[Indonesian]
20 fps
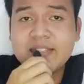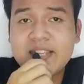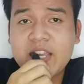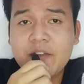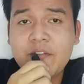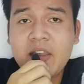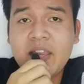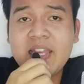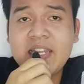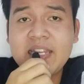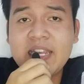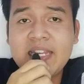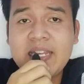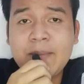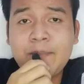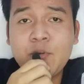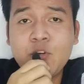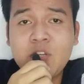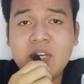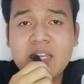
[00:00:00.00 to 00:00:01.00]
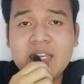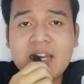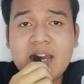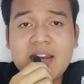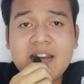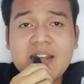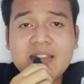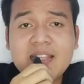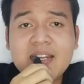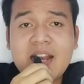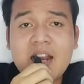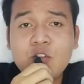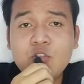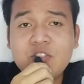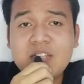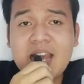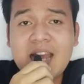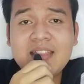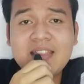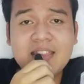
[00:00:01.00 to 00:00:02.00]
Cewek ini dibully karena terlalu
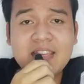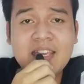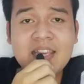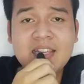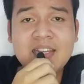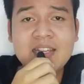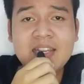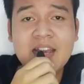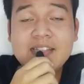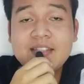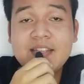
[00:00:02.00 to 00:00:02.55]
cantik.